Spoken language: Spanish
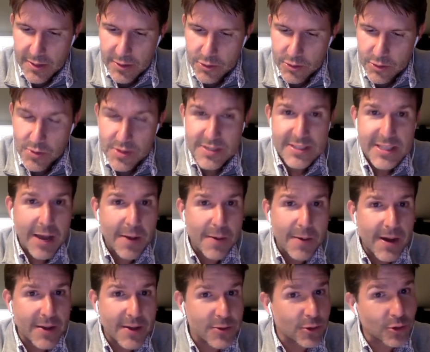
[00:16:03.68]
yo
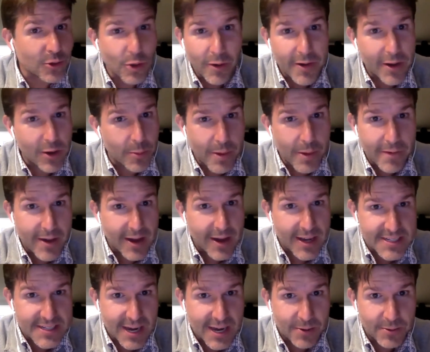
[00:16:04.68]
estaba, yo todavía no me había
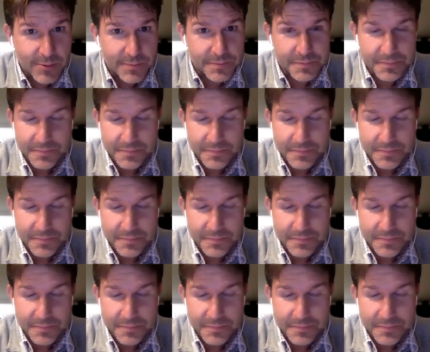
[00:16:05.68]
casado